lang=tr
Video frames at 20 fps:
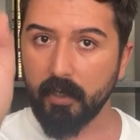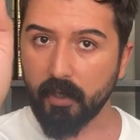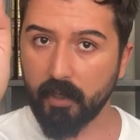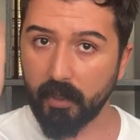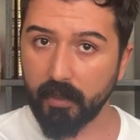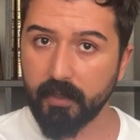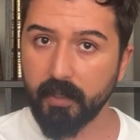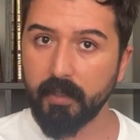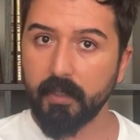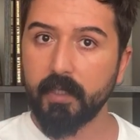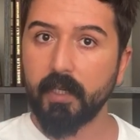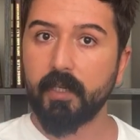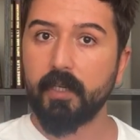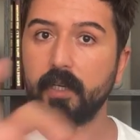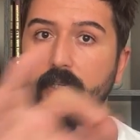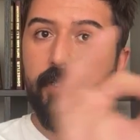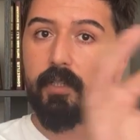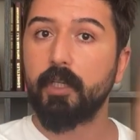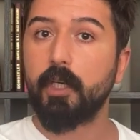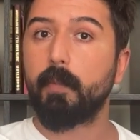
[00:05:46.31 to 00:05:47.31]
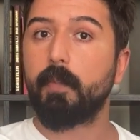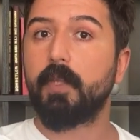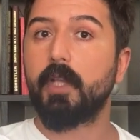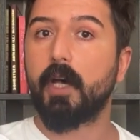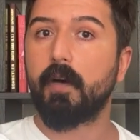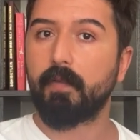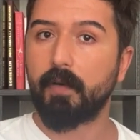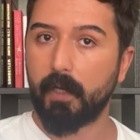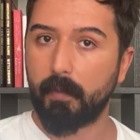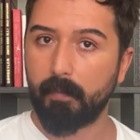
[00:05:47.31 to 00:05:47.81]
Kadın da kadın gibi
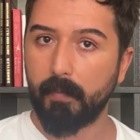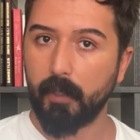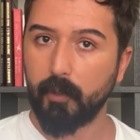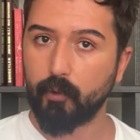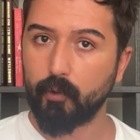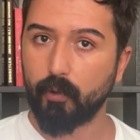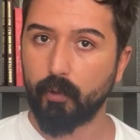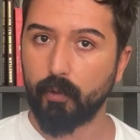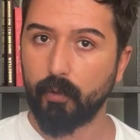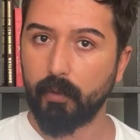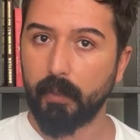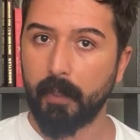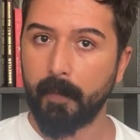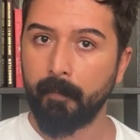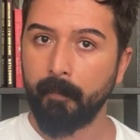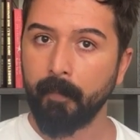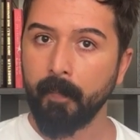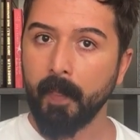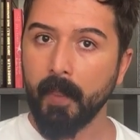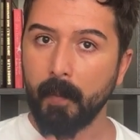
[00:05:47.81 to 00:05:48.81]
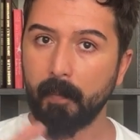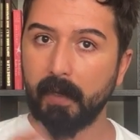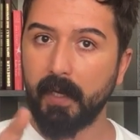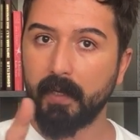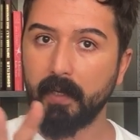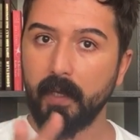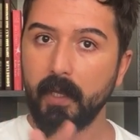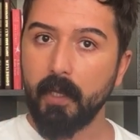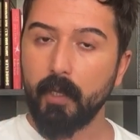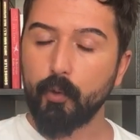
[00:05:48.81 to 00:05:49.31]
davranmak zorunda.
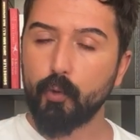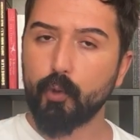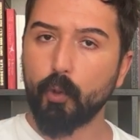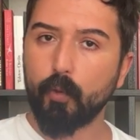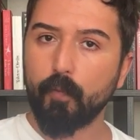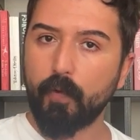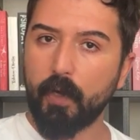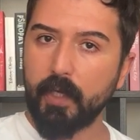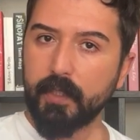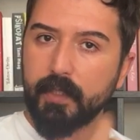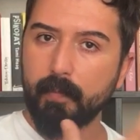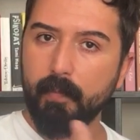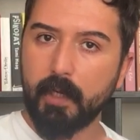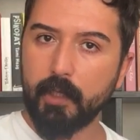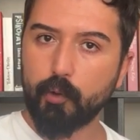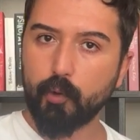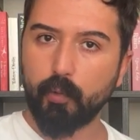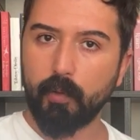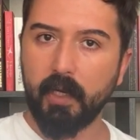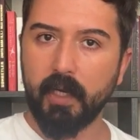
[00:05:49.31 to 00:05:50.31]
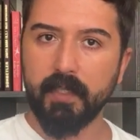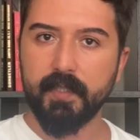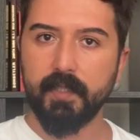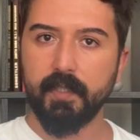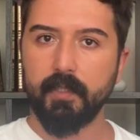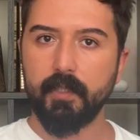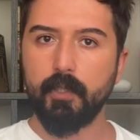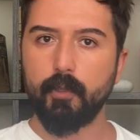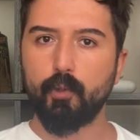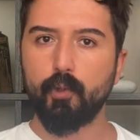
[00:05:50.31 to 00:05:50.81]
Bak çok fazla
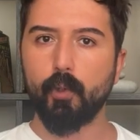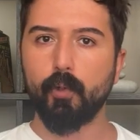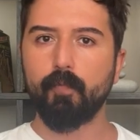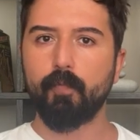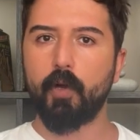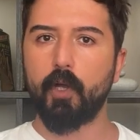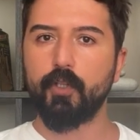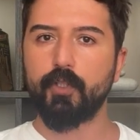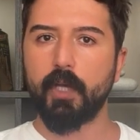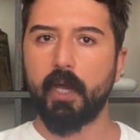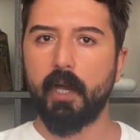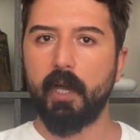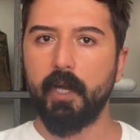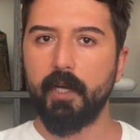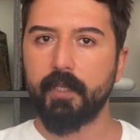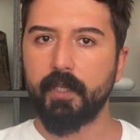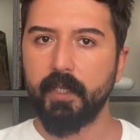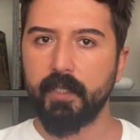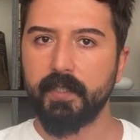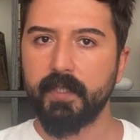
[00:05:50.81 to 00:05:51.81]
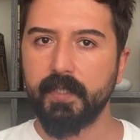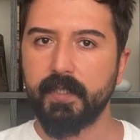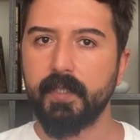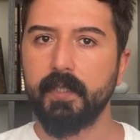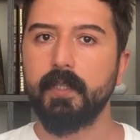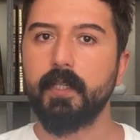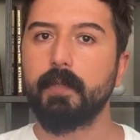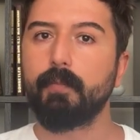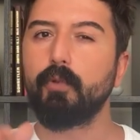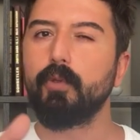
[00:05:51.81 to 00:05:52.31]
maskülensindir, çok fazla
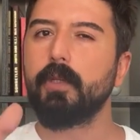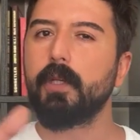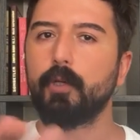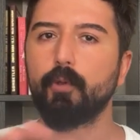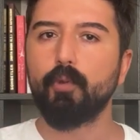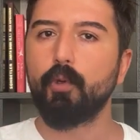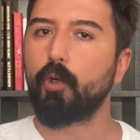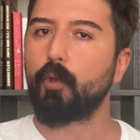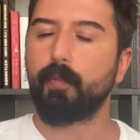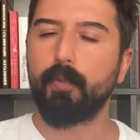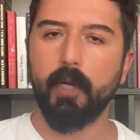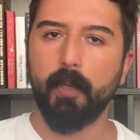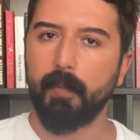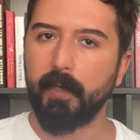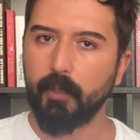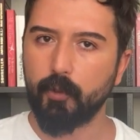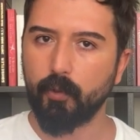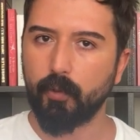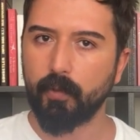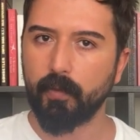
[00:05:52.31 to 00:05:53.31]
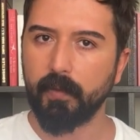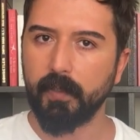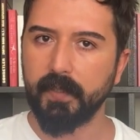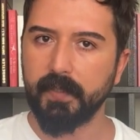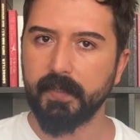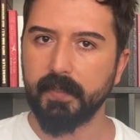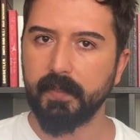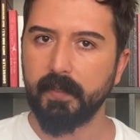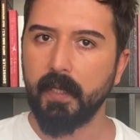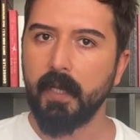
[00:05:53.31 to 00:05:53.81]
erkeksisindir. Bunları törpülemek
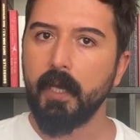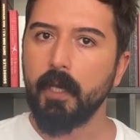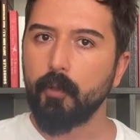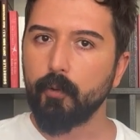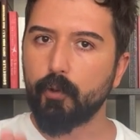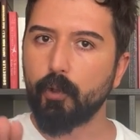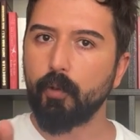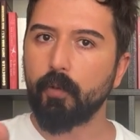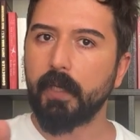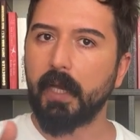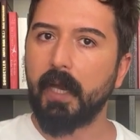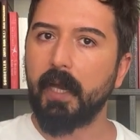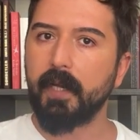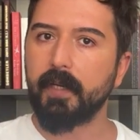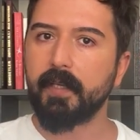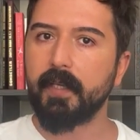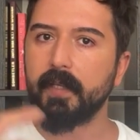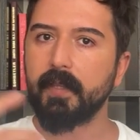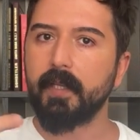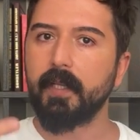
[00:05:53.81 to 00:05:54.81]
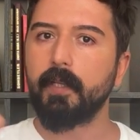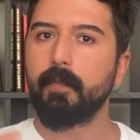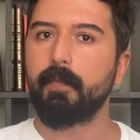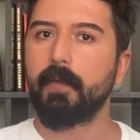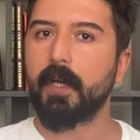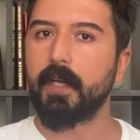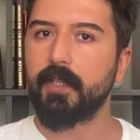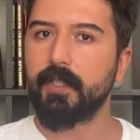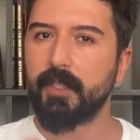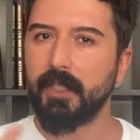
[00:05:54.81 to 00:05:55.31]
zorundasın. Çünkü erkek dediğin
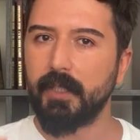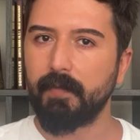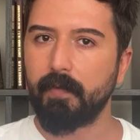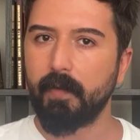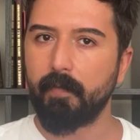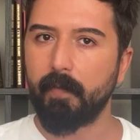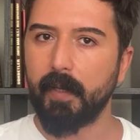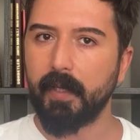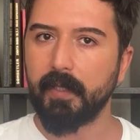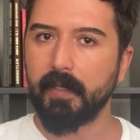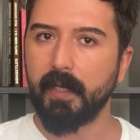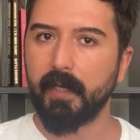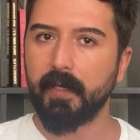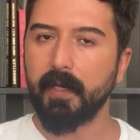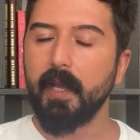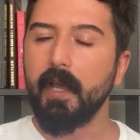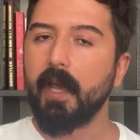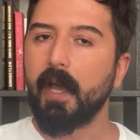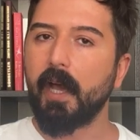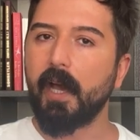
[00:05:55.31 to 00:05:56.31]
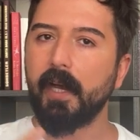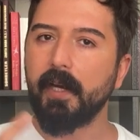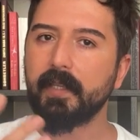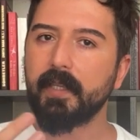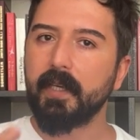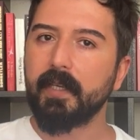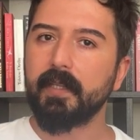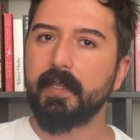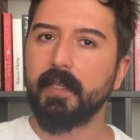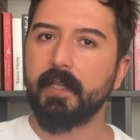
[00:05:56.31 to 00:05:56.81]
biraz cilve bekler.
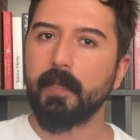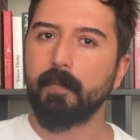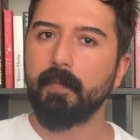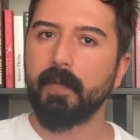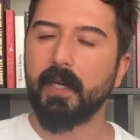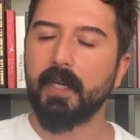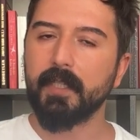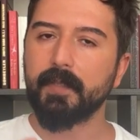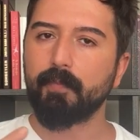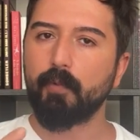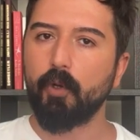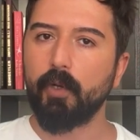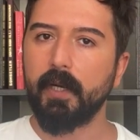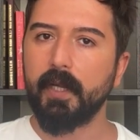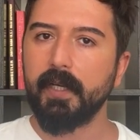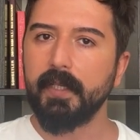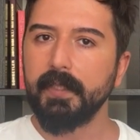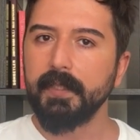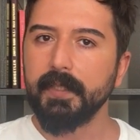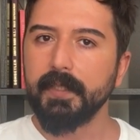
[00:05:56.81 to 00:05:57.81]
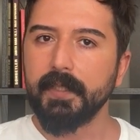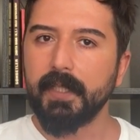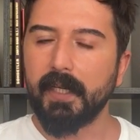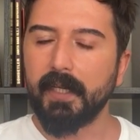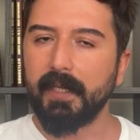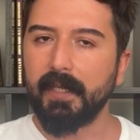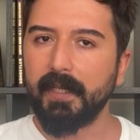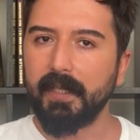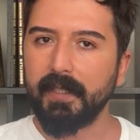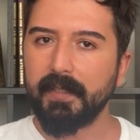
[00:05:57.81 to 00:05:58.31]
Erkek dediğin biraz böyle
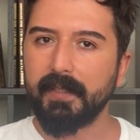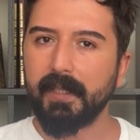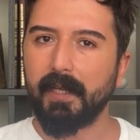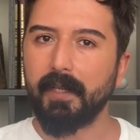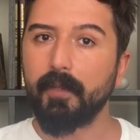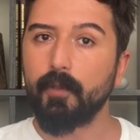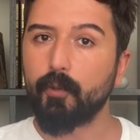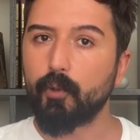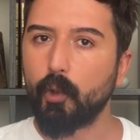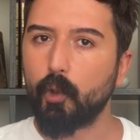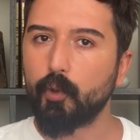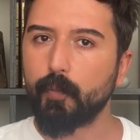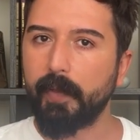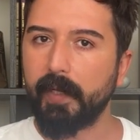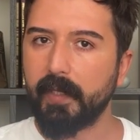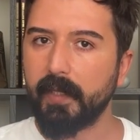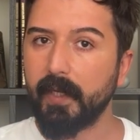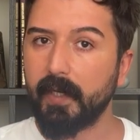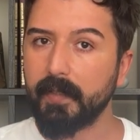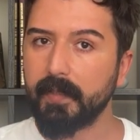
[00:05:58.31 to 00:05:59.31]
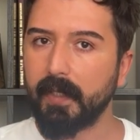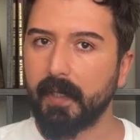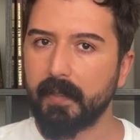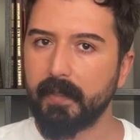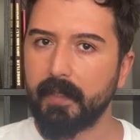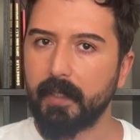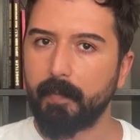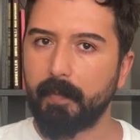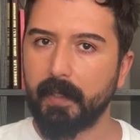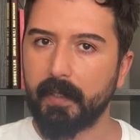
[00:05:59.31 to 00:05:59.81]
e, tatlı söz bekler,
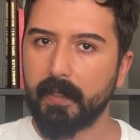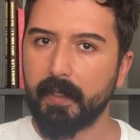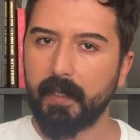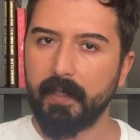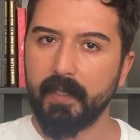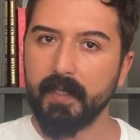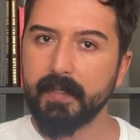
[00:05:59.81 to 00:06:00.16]
takdir bekler.